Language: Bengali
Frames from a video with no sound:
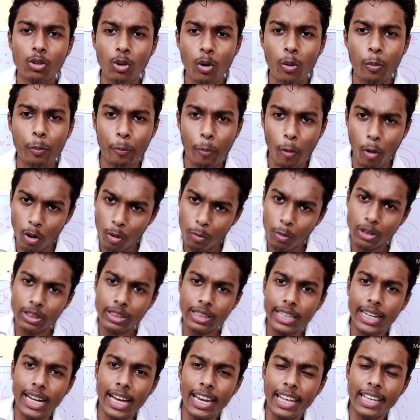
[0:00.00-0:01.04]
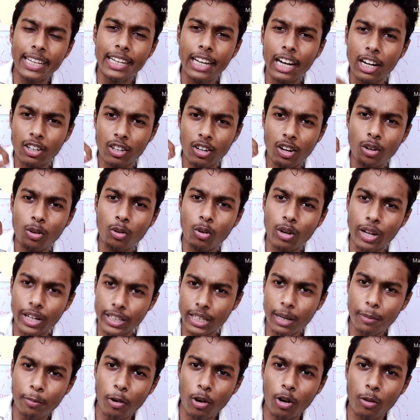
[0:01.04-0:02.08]
তো পরবর্তীকালে ইলেকট্রন কোনো
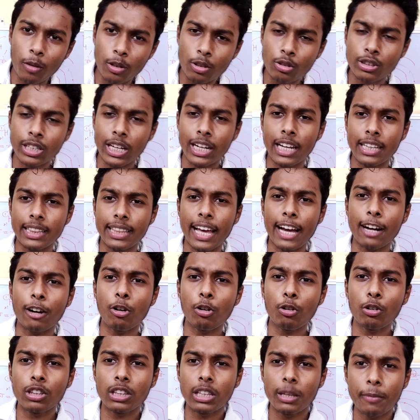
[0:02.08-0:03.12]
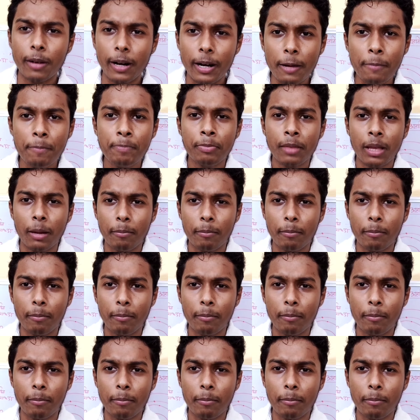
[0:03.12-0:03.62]
একটা পরমাণু চাইলে ত্যাগও করতে পারে